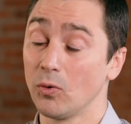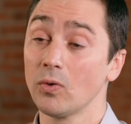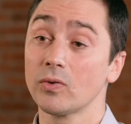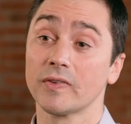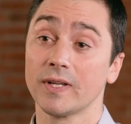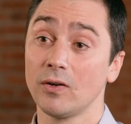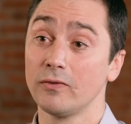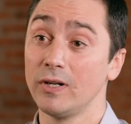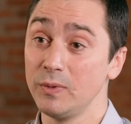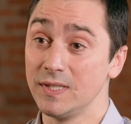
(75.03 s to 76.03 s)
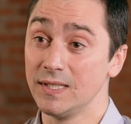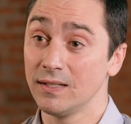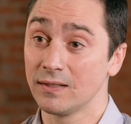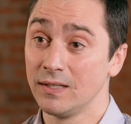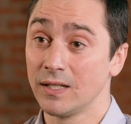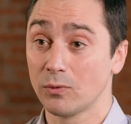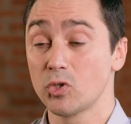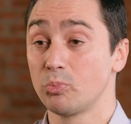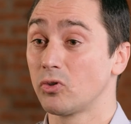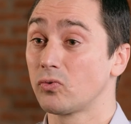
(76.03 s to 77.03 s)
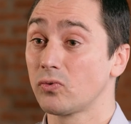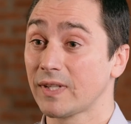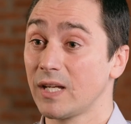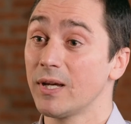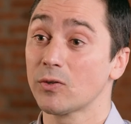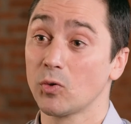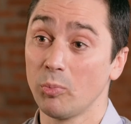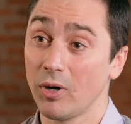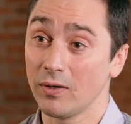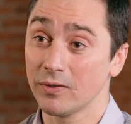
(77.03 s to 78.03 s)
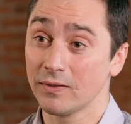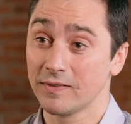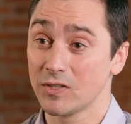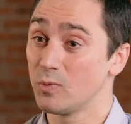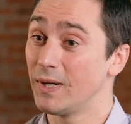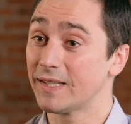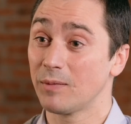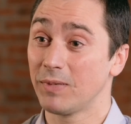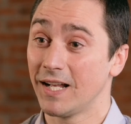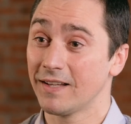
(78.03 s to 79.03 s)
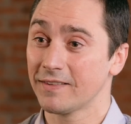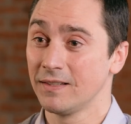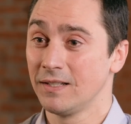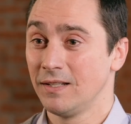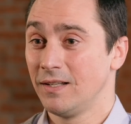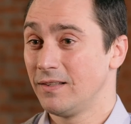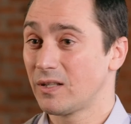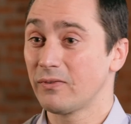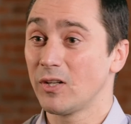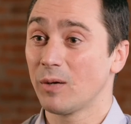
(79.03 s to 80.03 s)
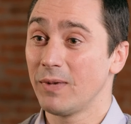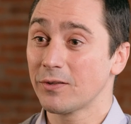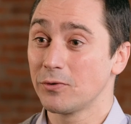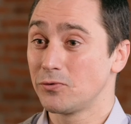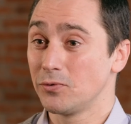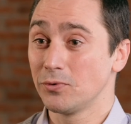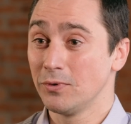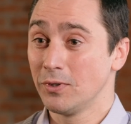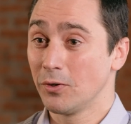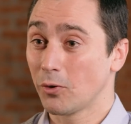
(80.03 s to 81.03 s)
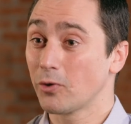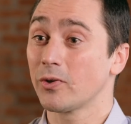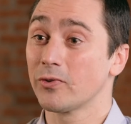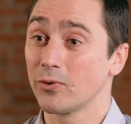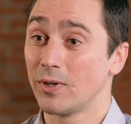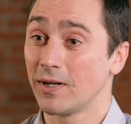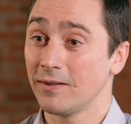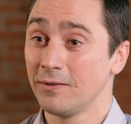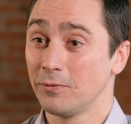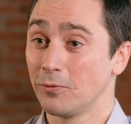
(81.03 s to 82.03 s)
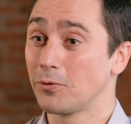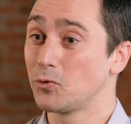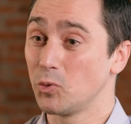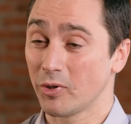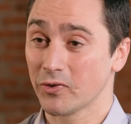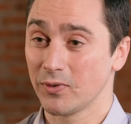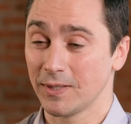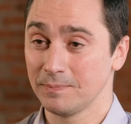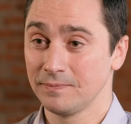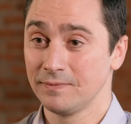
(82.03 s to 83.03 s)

Donc, dans ce cas-là, on va lui dire, écoute, je peux très bien te comprendre, si je mets à ta place, c'est tout à fait normal que tu ressentes cela ou que tu penses cela.